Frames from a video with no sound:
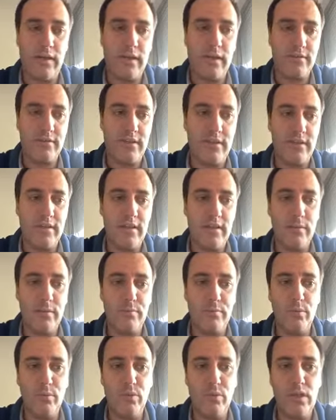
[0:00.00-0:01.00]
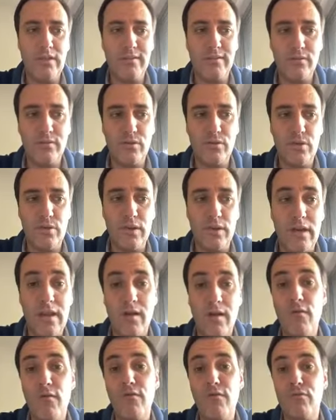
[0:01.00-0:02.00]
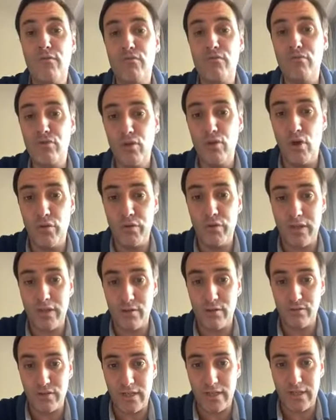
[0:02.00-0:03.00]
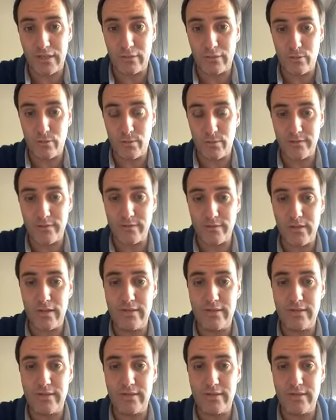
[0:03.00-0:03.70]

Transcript: hacen este tipo de utilización es la confusión de los electores.